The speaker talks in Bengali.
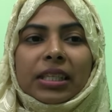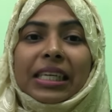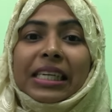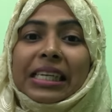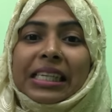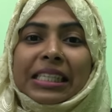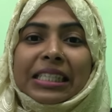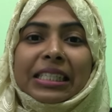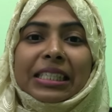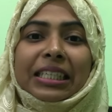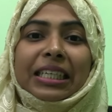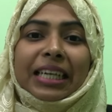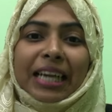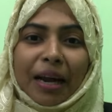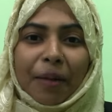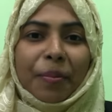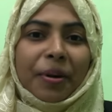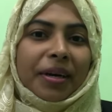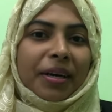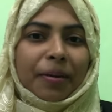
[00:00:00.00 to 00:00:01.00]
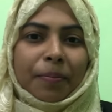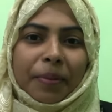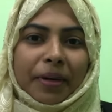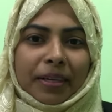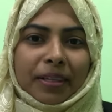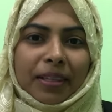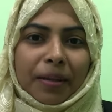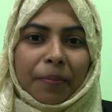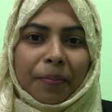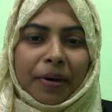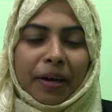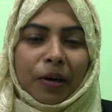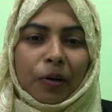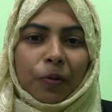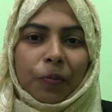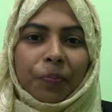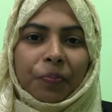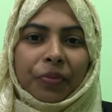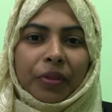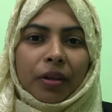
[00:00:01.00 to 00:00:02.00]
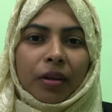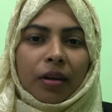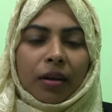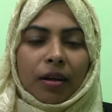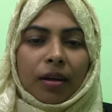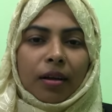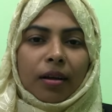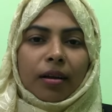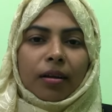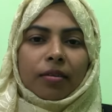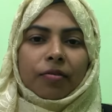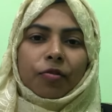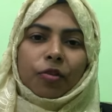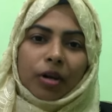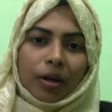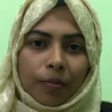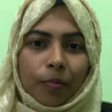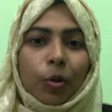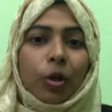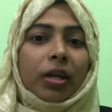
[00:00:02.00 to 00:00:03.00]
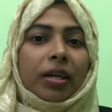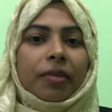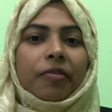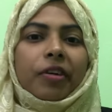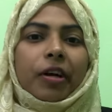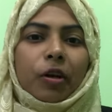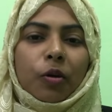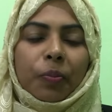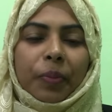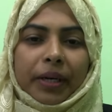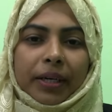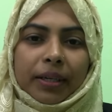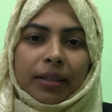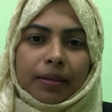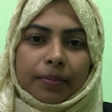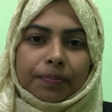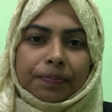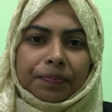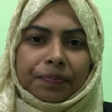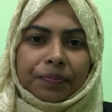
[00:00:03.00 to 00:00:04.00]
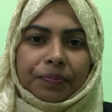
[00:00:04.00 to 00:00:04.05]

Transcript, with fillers: ইংলিশ গ্রামারটা পারতাম ভালো ভোকাবুলারি ভালো পারতাম